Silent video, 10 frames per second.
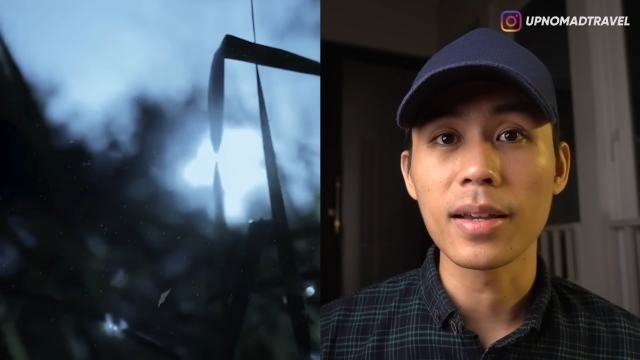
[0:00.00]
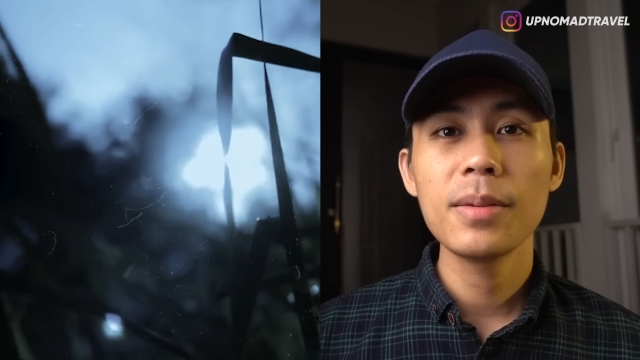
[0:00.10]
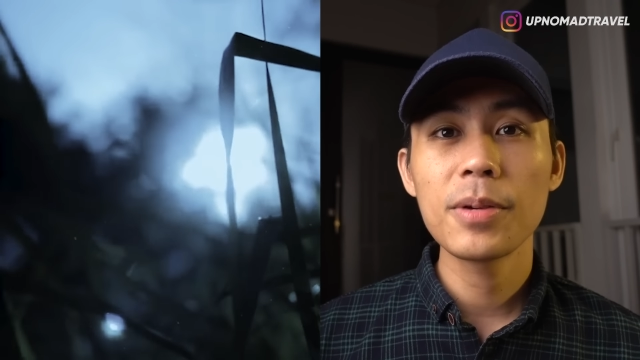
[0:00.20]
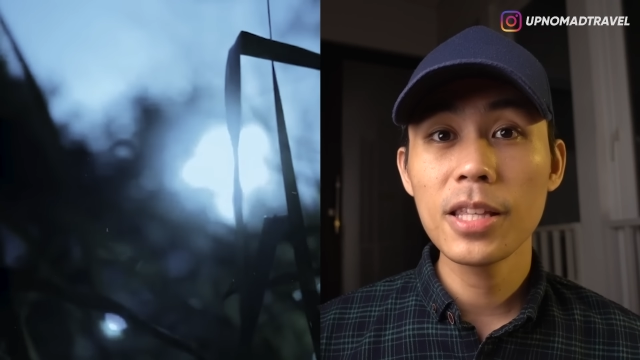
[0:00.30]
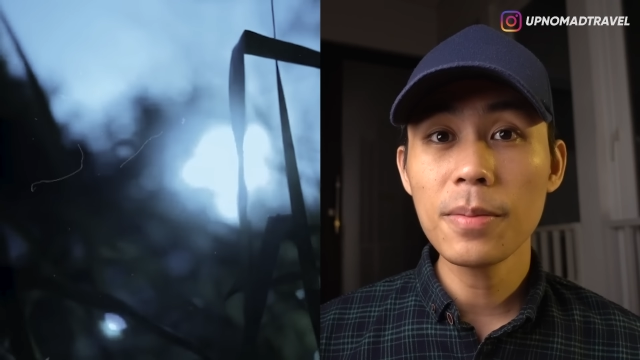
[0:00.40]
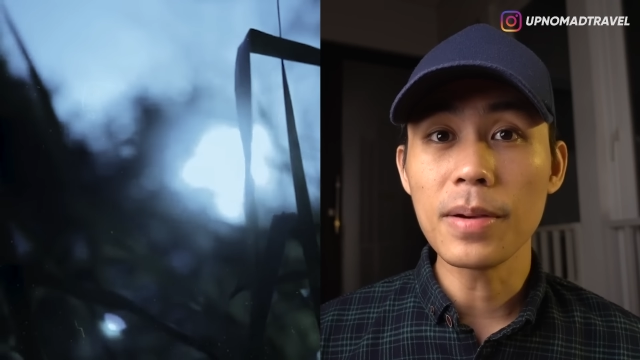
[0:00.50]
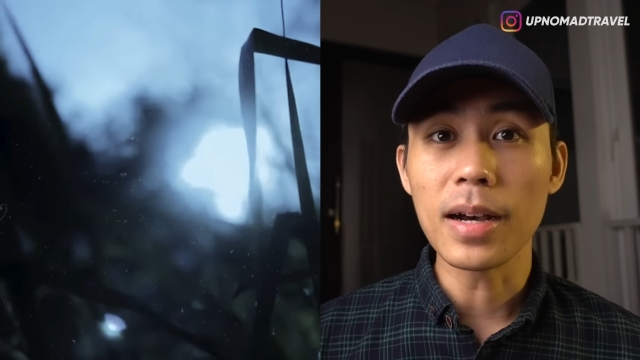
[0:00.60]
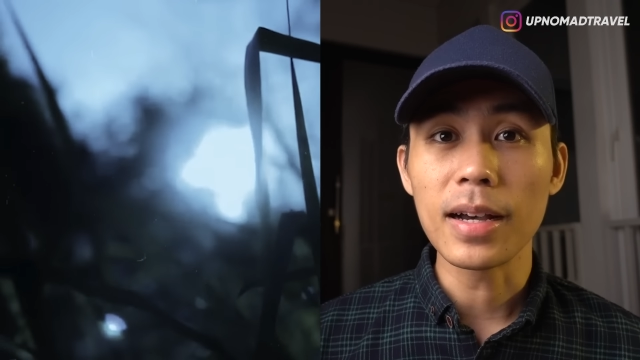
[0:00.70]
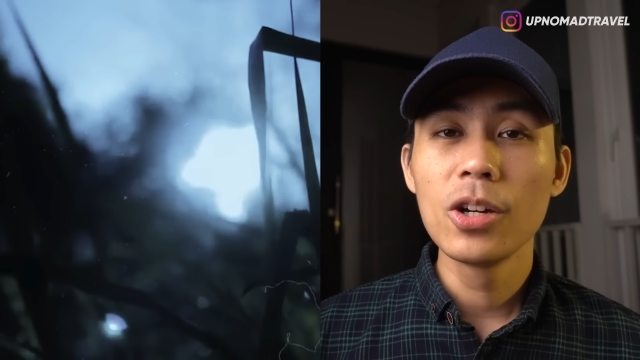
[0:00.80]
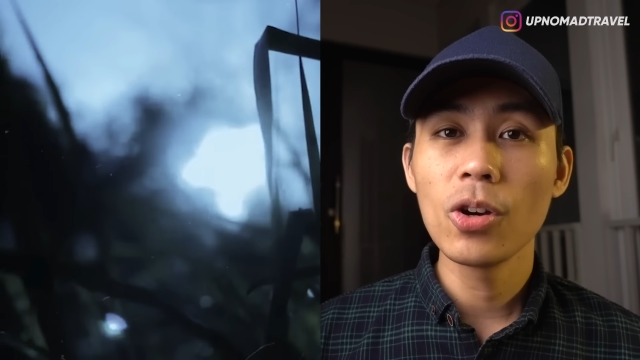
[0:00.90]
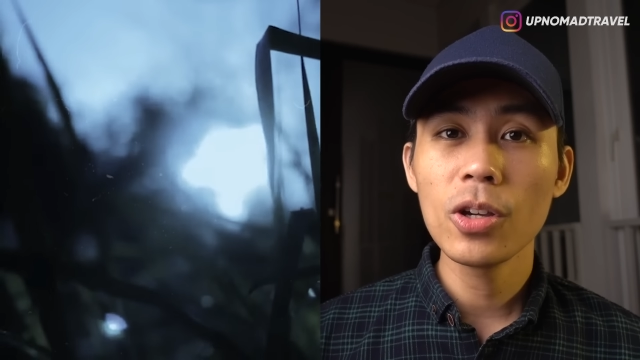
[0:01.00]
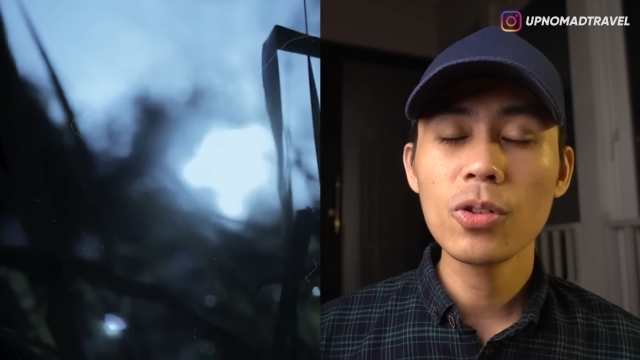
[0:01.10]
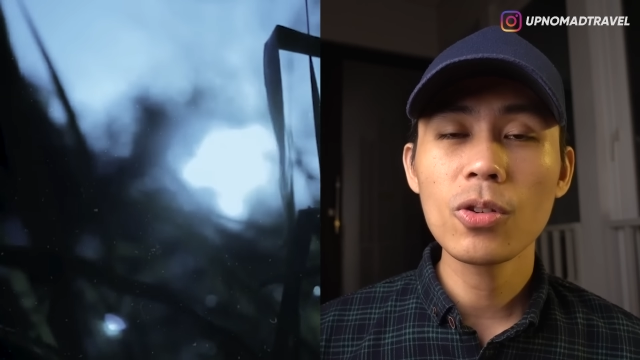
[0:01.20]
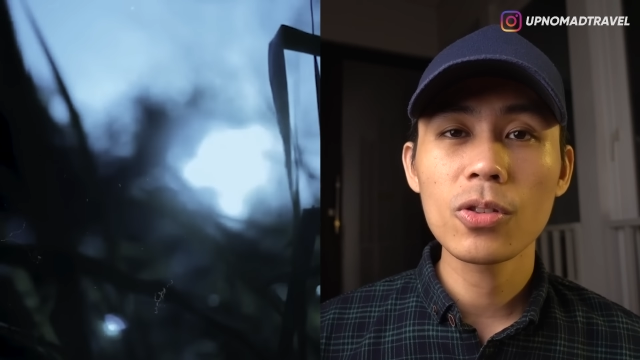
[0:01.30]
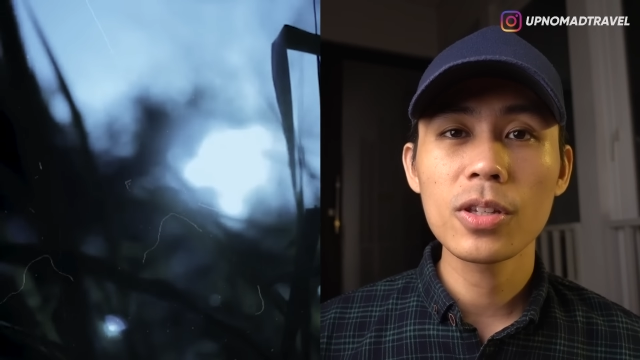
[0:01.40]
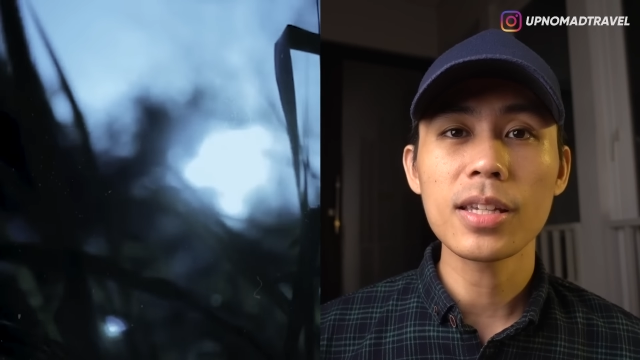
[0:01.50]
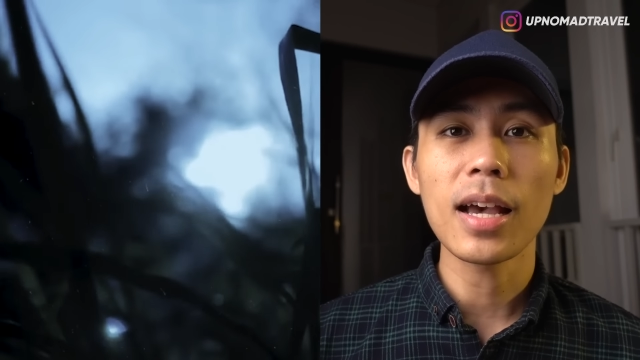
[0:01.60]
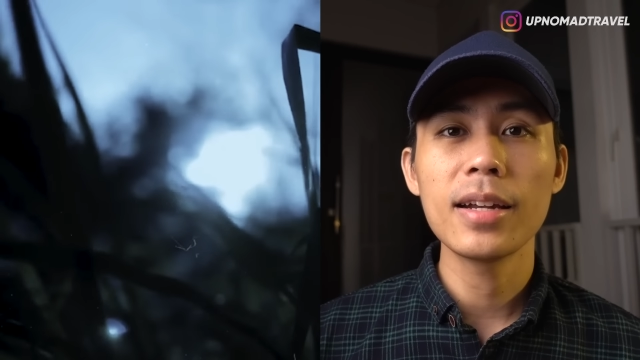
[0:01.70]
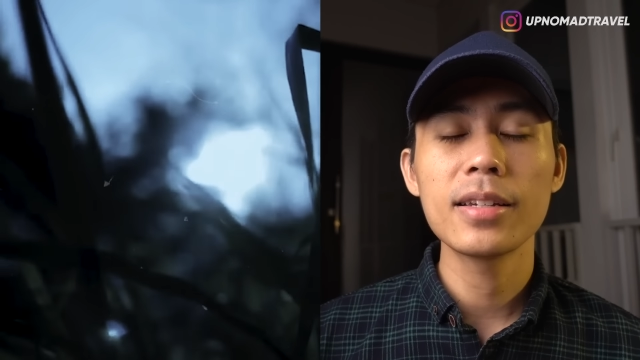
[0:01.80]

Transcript: Tiba-tiba, Doi itu notice ada